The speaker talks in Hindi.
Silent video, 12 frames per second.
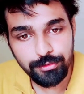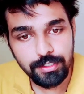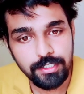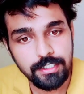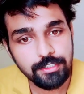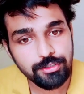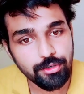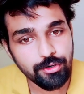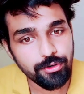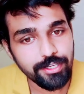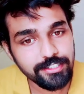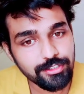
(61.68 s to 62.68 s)
टू तो
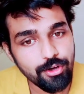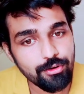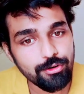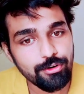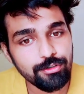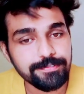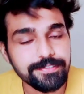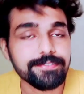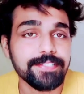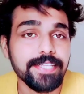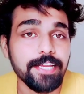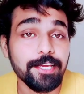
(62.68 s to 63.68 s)
इस सॉन्ग को
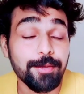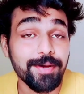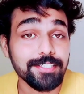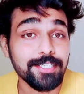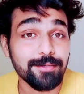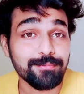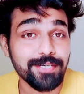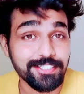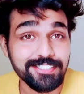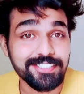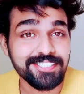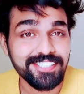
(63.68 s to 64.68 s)
देखने के बाद ही हम
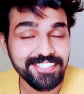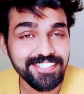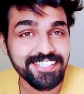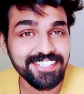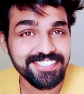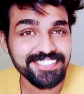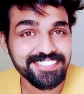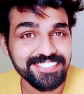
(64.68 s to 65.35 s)
बातचीत करेंगे